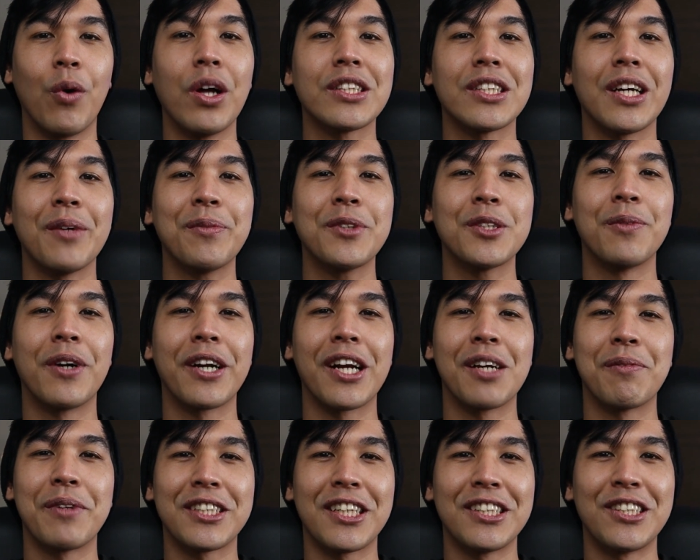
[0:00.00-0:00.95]
WhatsApp
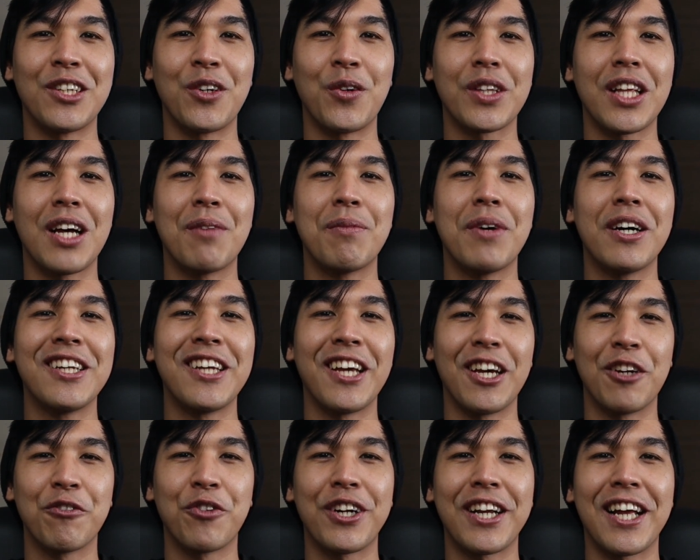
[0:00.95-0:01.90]
sebagai messenger utama di
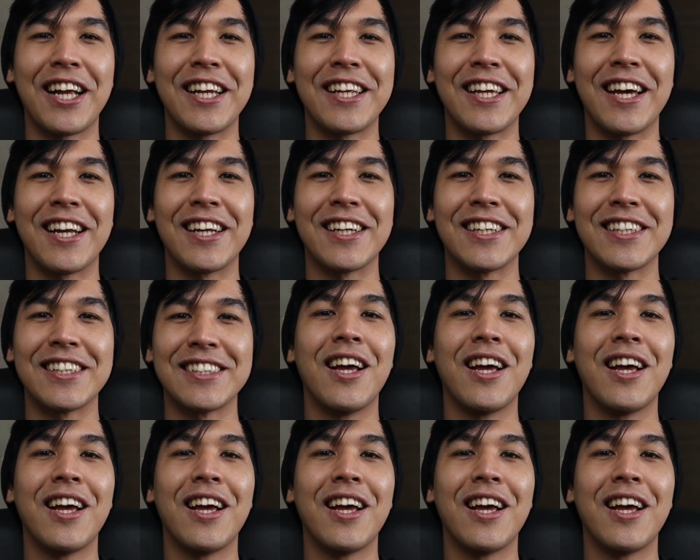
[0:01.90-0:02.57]
handphone kalian.